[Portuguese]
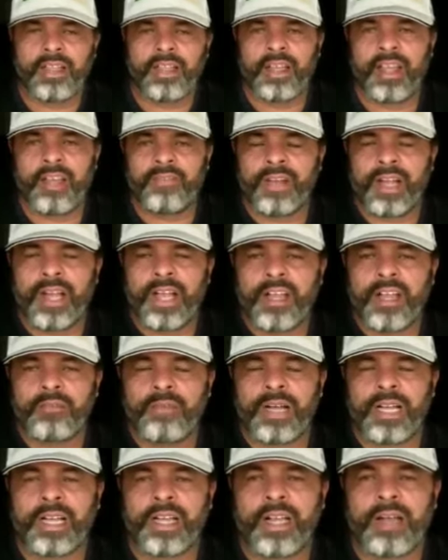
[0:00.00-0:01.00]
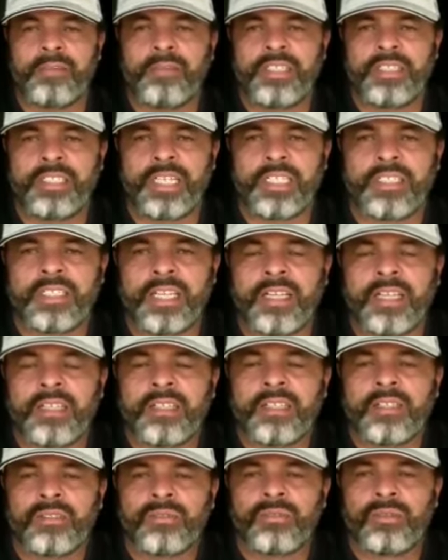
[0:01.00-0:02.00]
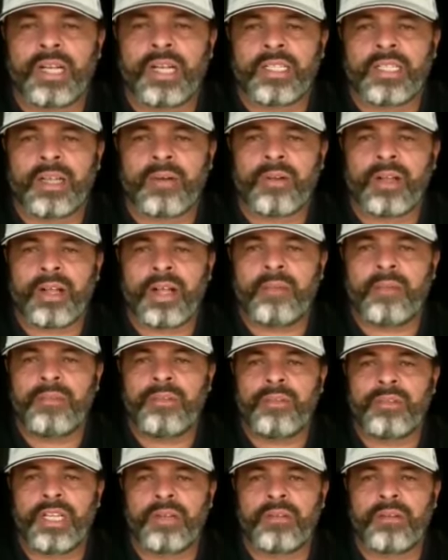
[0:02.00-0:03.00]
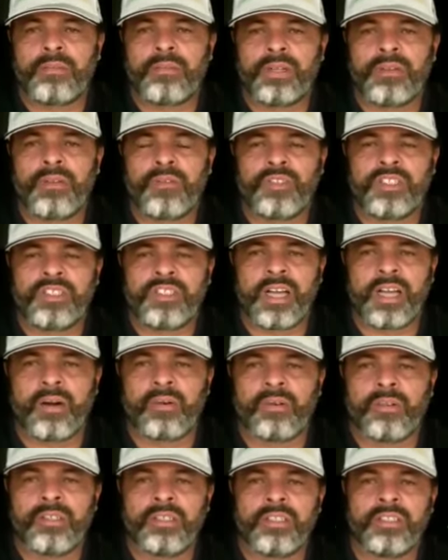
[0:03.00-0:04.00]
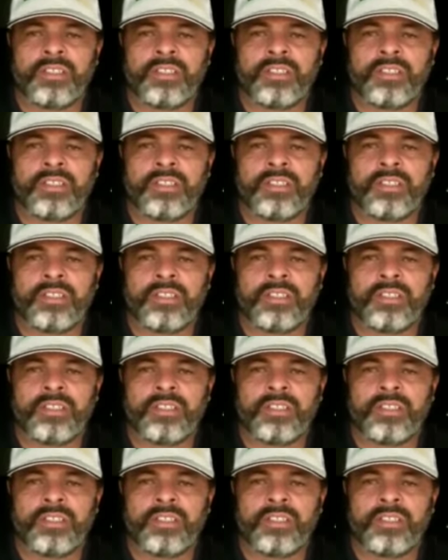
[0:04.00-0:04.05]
É, vai ganhar uma camiseta do canal Caminhoneiro Amigo Oficial.